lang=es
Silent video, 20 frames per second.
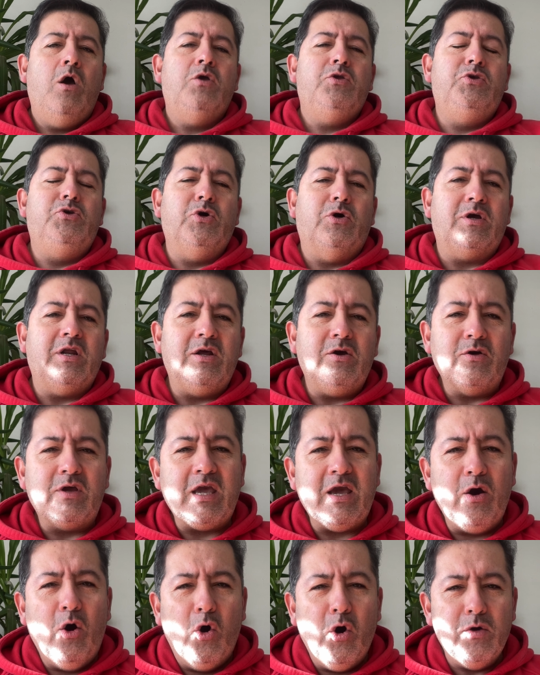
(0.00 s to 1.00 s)
Yo creo
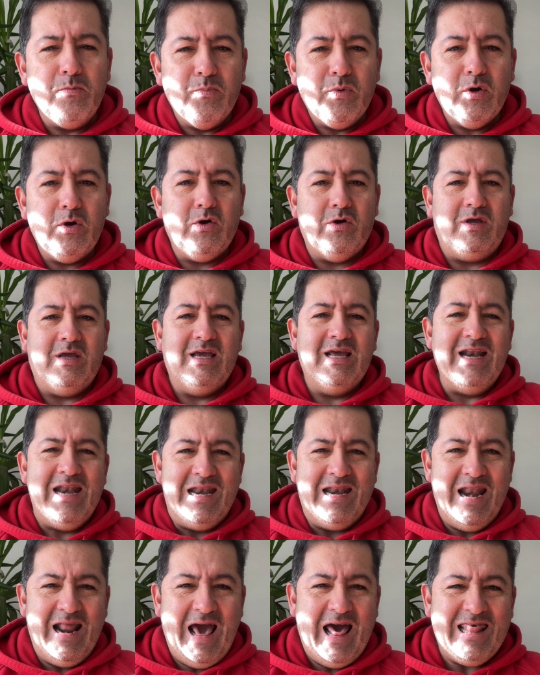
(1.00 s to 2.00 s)
que hoy por hoy
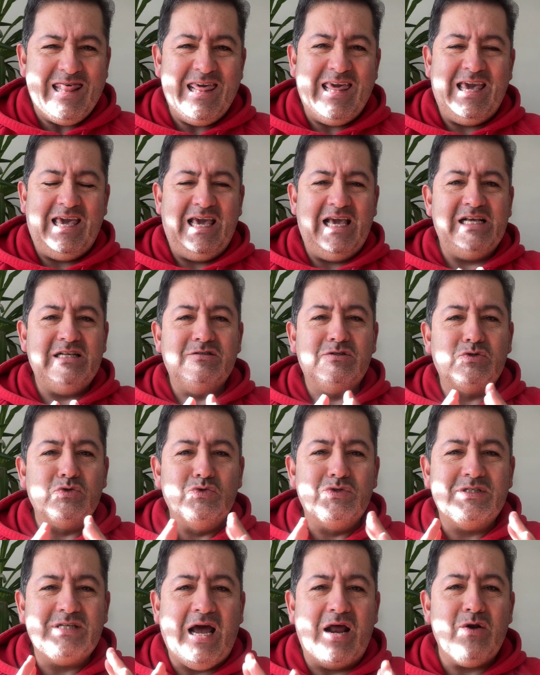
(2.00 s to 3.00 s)
nadie en
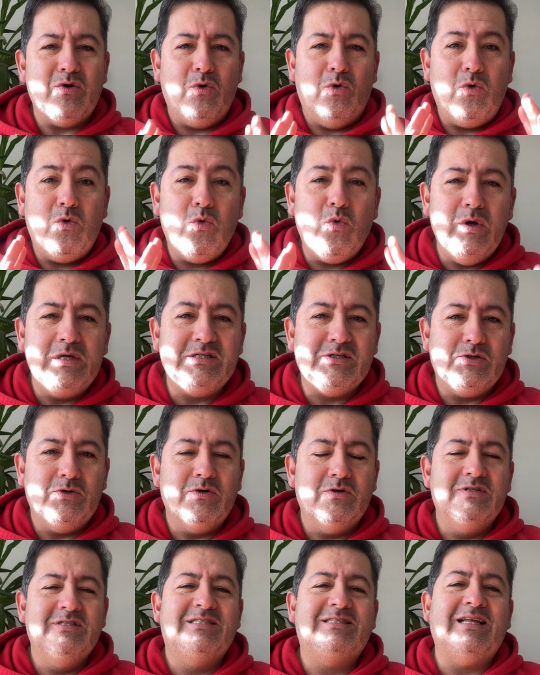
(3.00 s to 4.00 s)
su sano
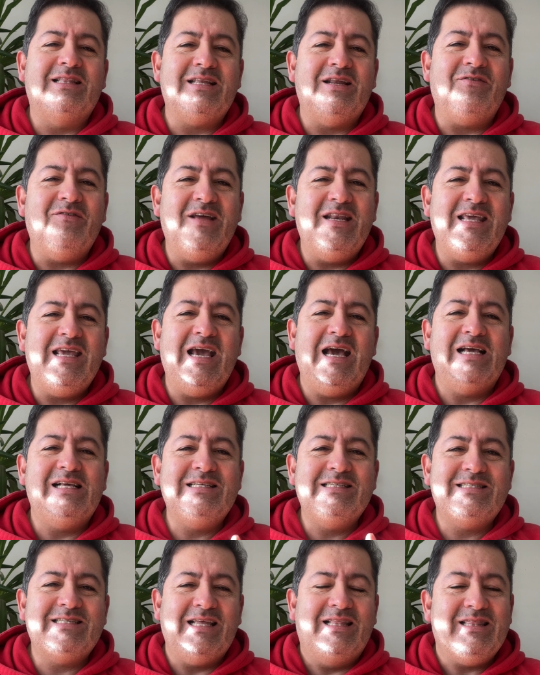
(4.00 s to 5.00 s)
juicio se atrevería a
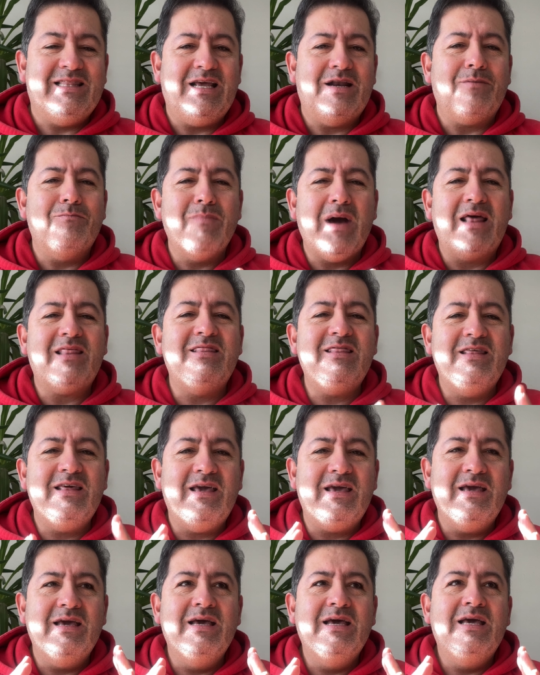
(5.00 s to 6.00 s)
encender más
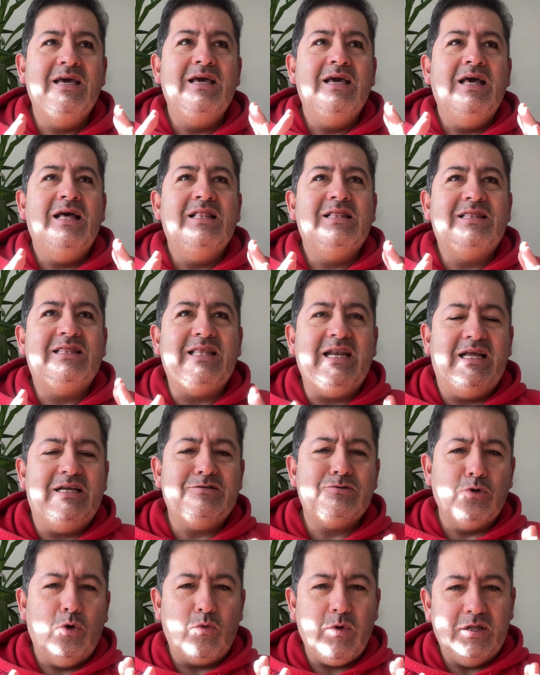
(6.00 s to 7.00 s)
de
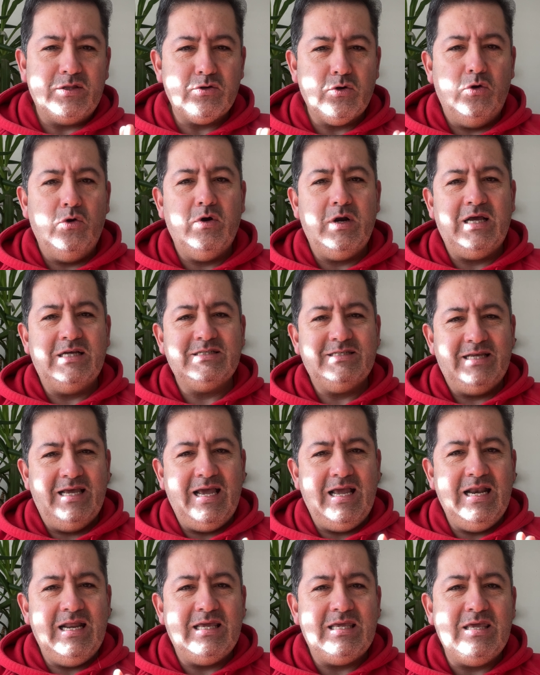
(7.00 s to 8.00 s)
3 o 4 horas
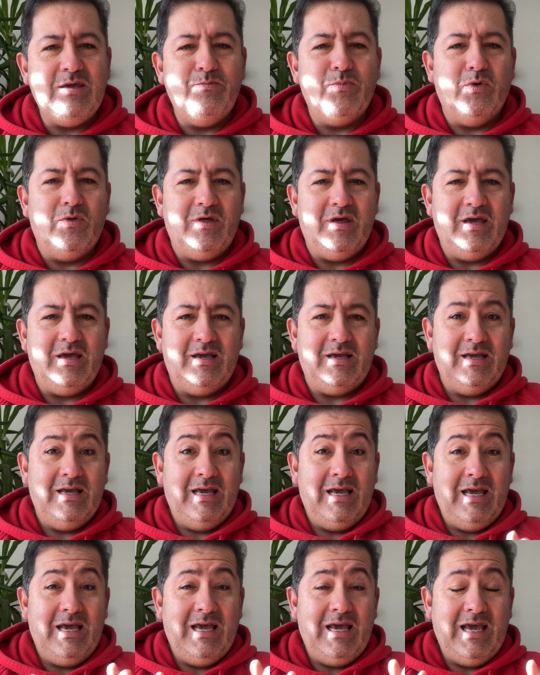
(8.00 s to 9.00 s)
el equipo de
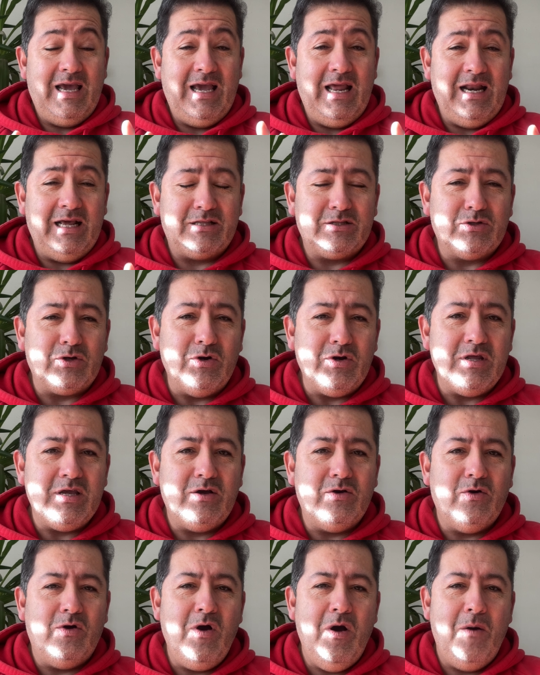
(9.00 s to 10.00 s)
electrónico